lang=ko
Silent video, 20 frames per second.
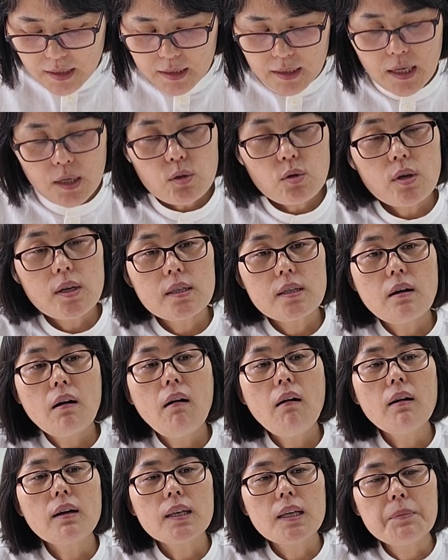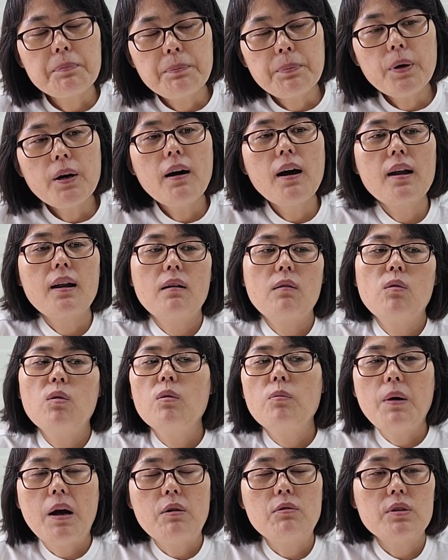계속해서
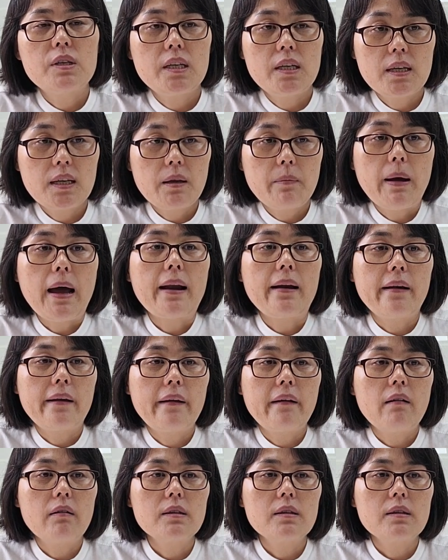기뻐하라고 바울이 이렇게 말을 해요.